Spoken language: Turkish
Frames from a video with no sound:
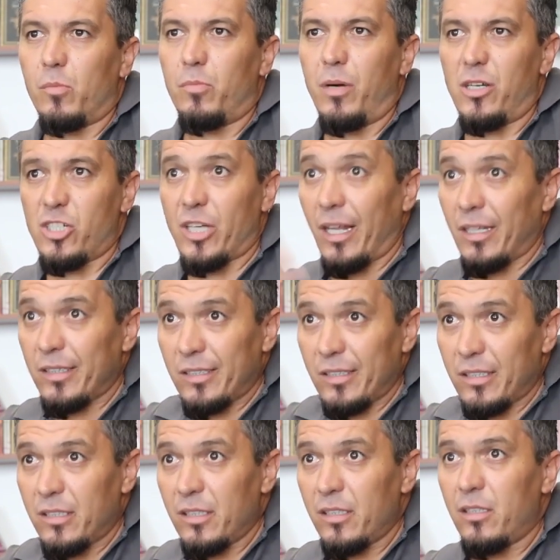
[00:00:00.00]
baş
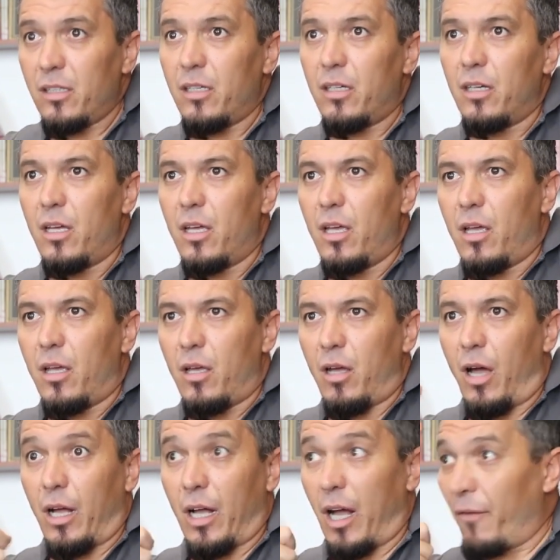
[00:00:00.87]
kaldırdığını,
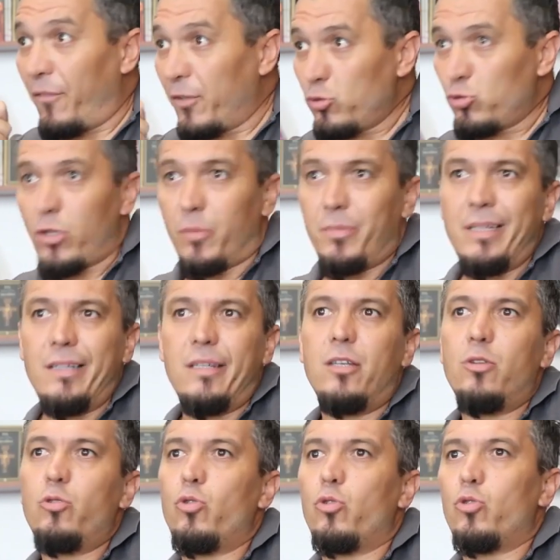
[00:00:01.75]
kafa
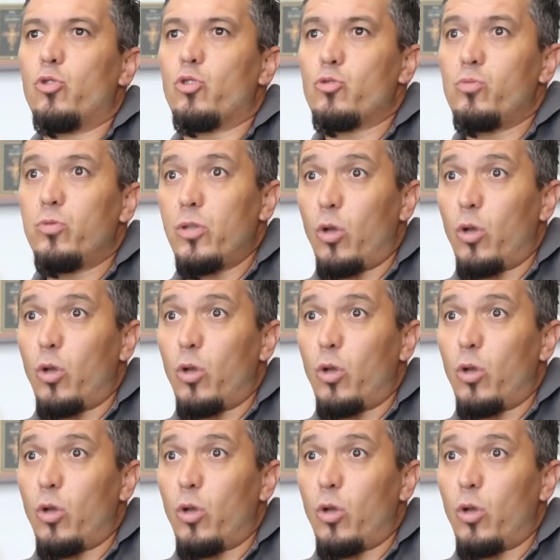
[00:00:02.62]
tutabildiğini görüyoruz.